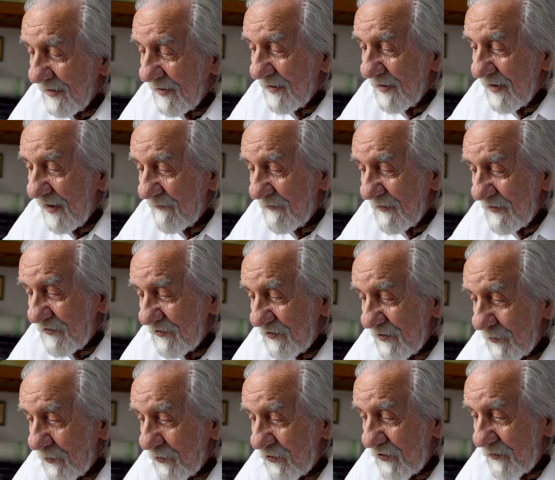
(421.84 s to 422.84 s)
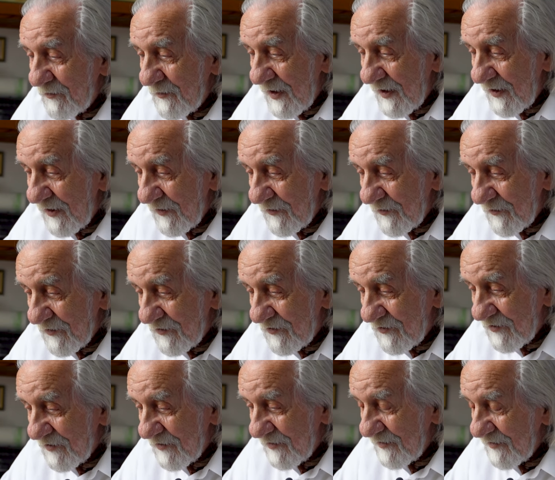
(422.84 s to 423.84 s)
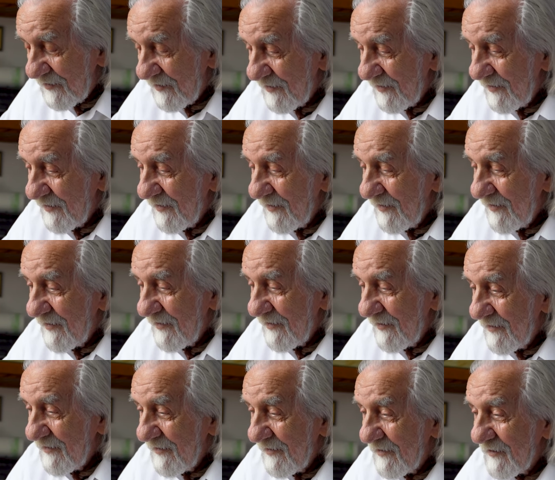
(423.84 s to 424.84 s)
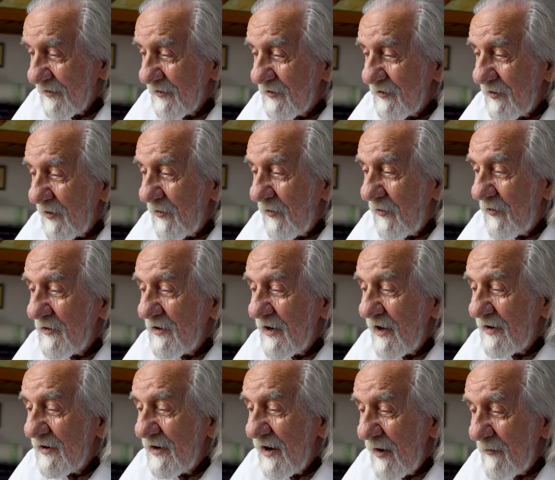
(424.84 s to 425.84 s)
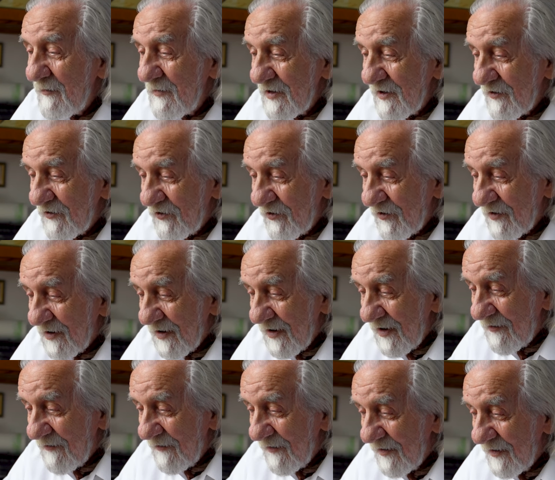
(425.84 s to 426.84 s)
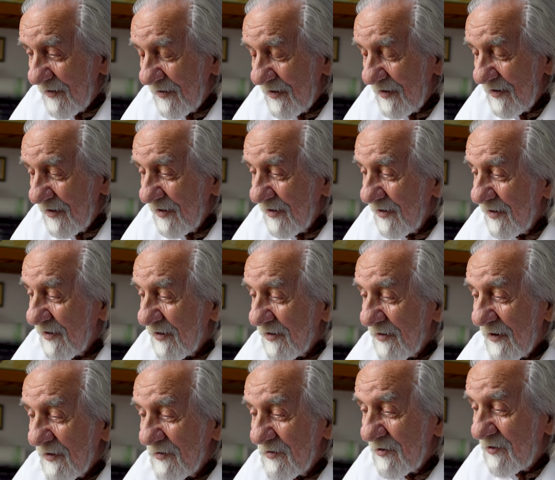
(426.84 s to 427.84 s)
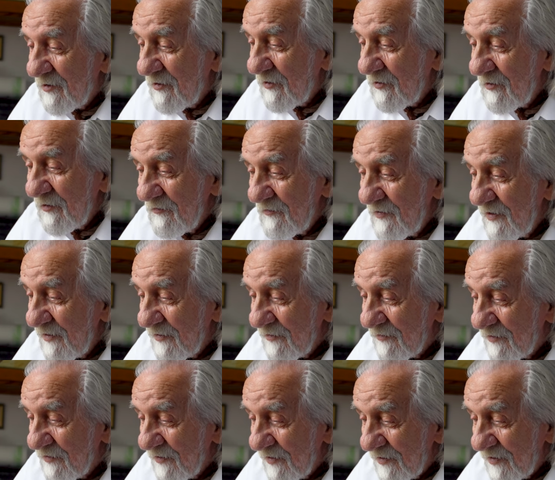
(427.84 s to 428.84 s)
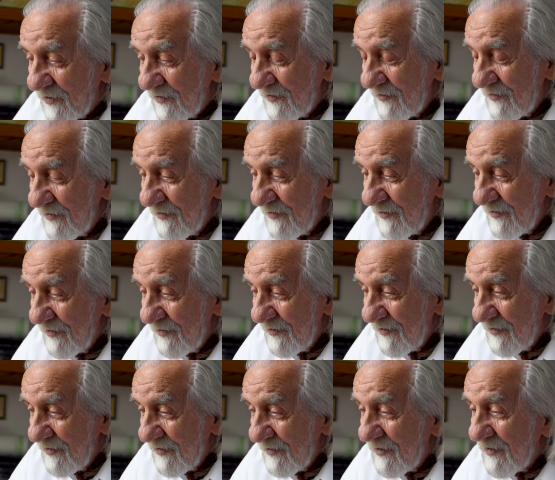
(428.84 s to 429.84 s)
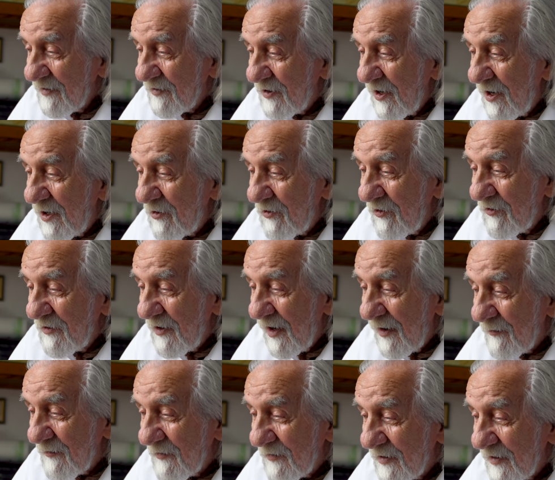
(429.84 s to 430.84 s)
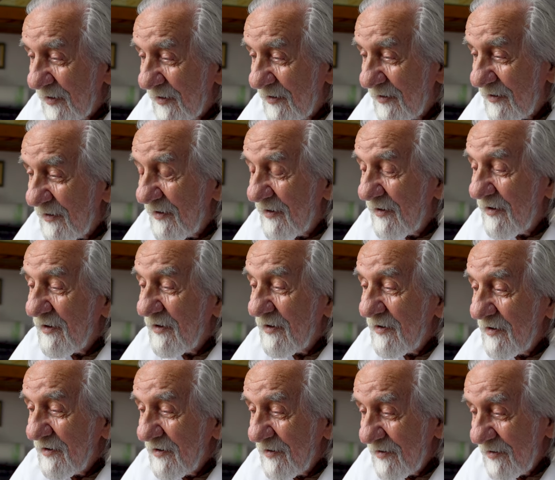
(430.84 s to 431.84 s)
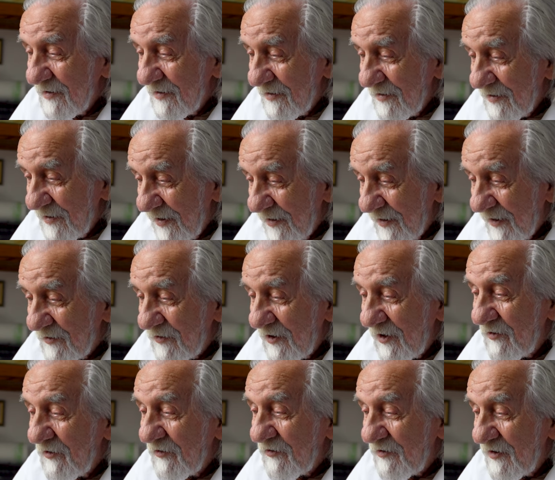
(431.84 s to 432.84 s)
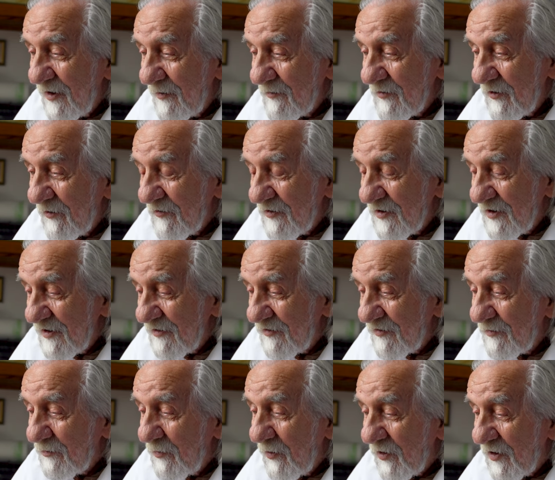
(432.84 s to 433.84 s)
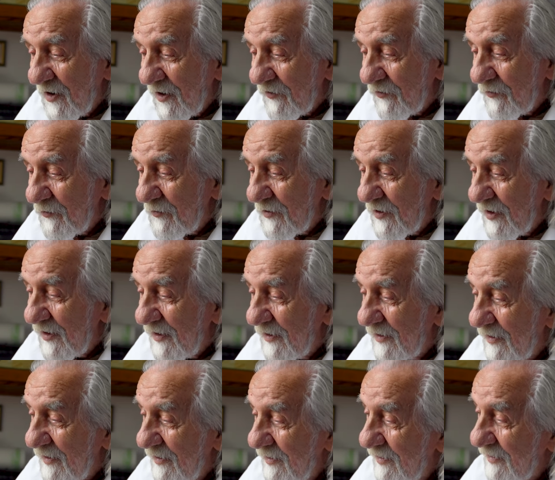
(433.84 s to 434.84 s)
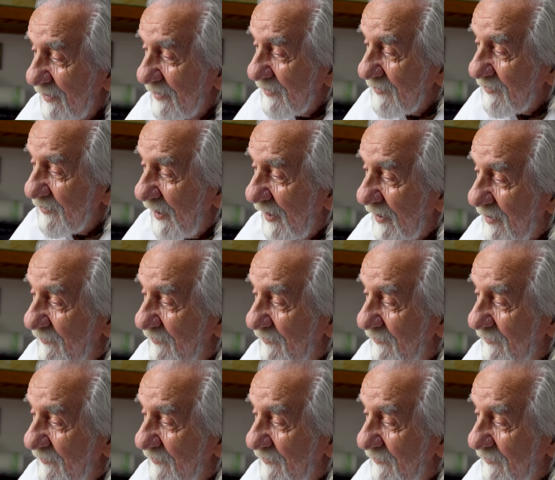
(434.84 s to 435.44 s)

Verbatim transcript: nawet się uśmiechnąć, że ona na mnie czekała, na nikogo więcej, tylko na mnie. I dlatego ze mną jest, pokazuje, tak